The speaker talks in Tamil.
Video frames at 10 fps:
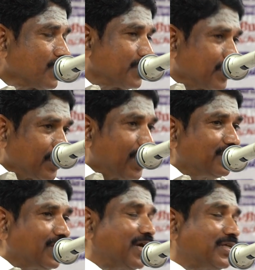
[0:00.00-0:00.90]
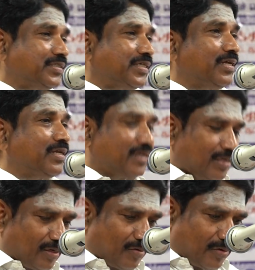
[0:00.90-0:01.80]
இதுதான் அந்த அரசியலில்
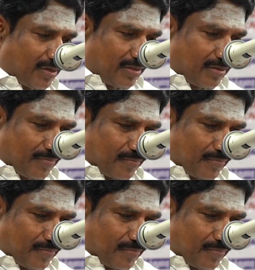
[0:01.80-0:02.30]
இருக்கக்கூடியது